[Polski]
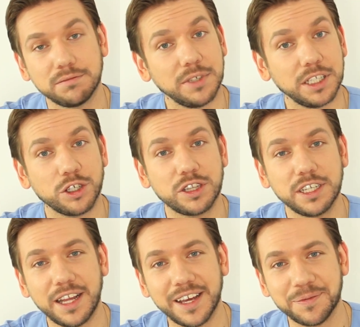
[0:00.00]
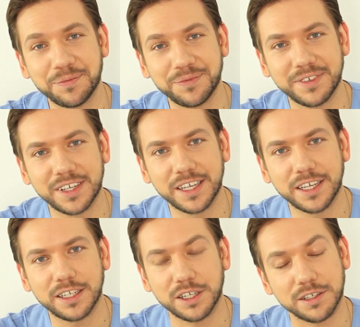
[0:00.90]
I to tyle.
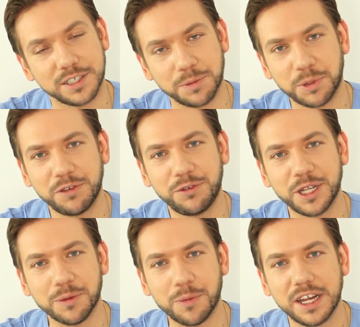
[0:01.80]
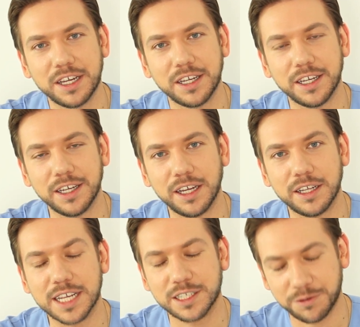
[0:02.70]
Szybki film.
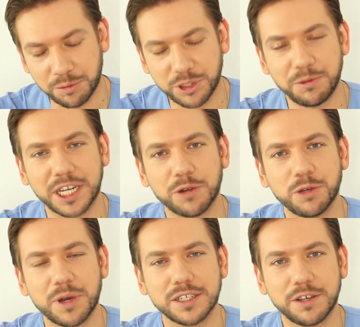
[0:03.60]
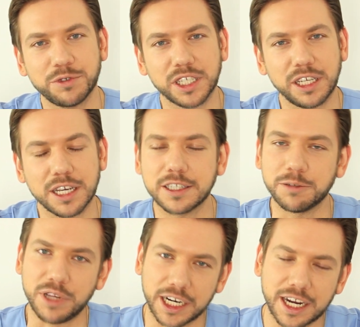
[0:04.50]
E, nazywam się Michał Domaszewski,
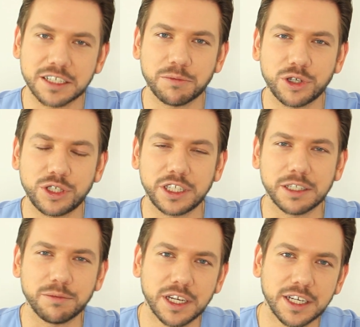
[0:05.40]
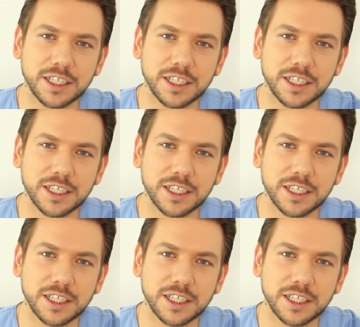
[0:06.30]
jestem lekarzem rodzinnym.